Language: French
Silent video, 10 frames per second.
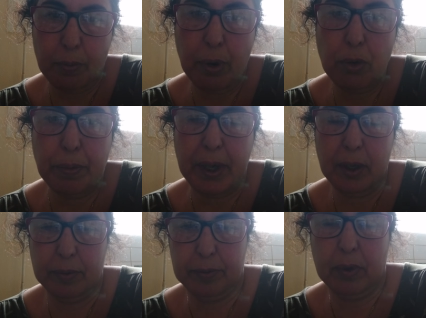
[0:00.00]

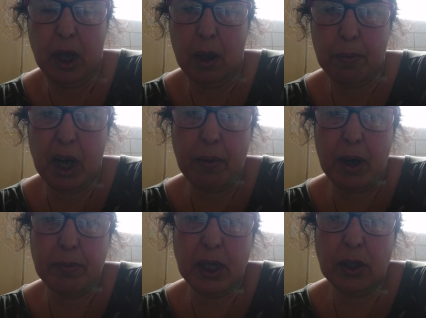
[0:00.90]
Beloubé.
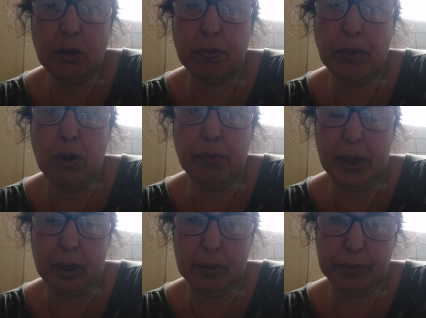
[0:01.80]
Madame la ministre
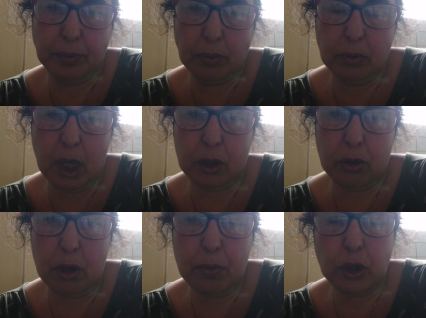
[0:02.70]
Beloubet,
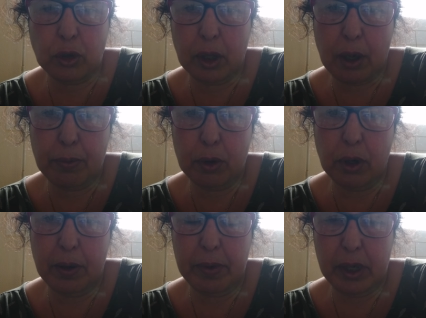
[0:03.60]
actuellement je regarde
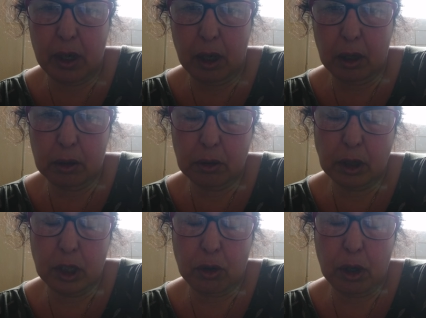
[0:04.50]
beaucoup les médias
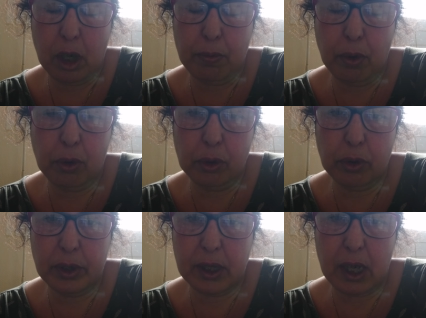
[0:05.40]
et je regarde beaucoup
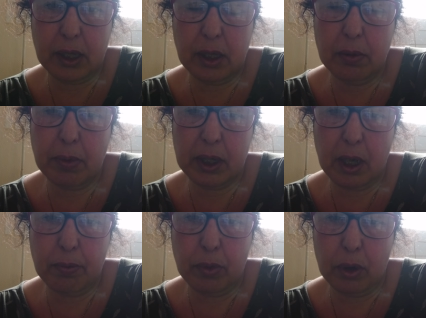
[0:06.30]
de ce qu'elle dit,
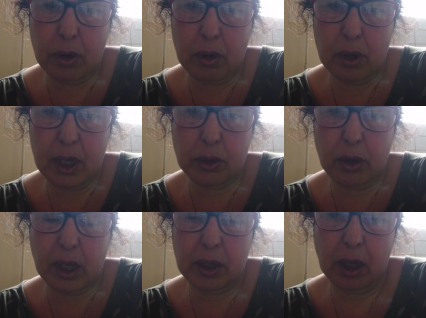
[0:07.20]
Madame euh, la
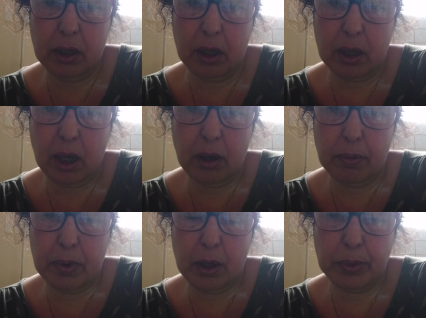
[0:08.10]
secrétaire
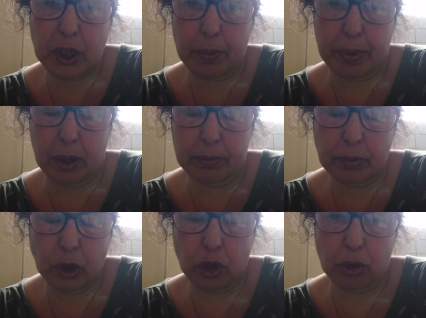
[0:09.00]
d'État, Madame je sais pas.
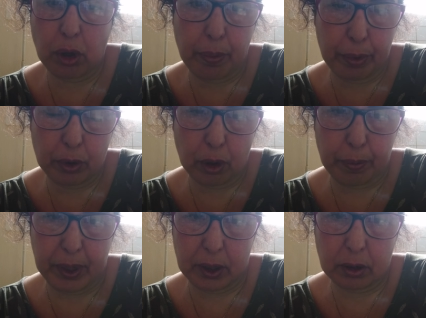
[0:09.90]
Je suis un peu
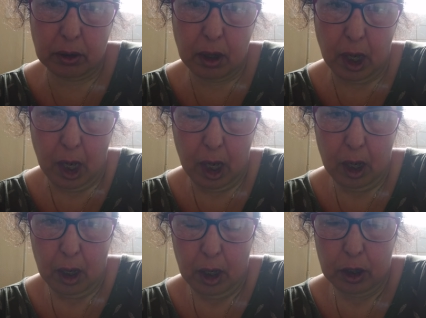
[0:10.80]
surprise.
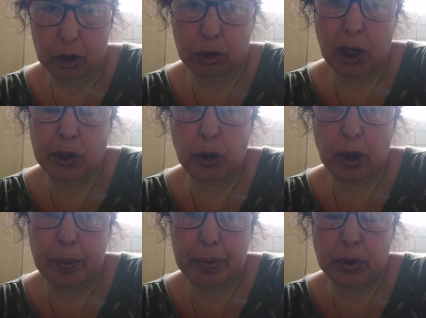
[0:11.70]
Je suis
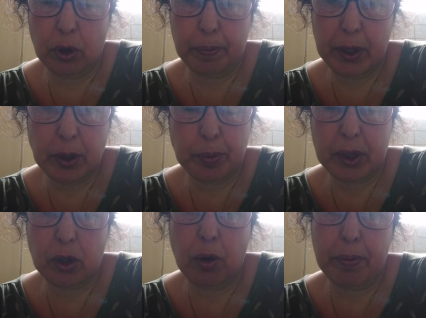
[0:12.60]
un peu surprise
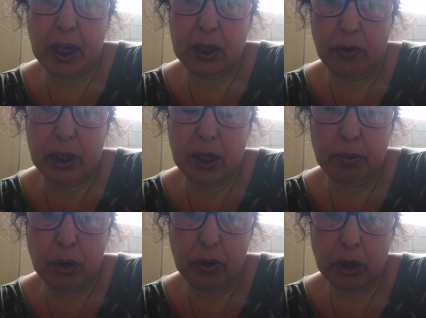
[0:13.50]
parce qu'on parle des
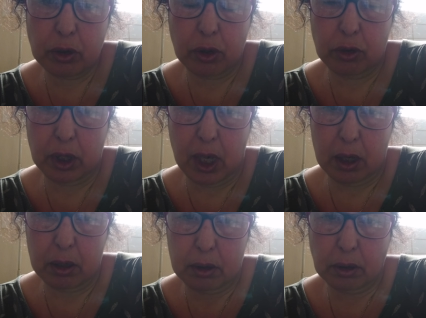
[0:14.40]
victimes de violences
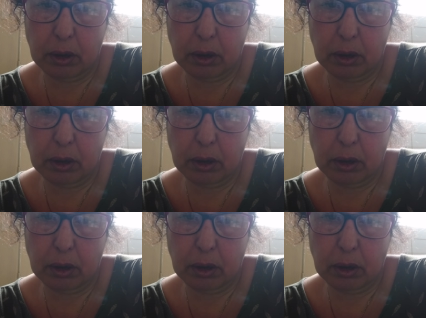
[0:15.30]
conjugales.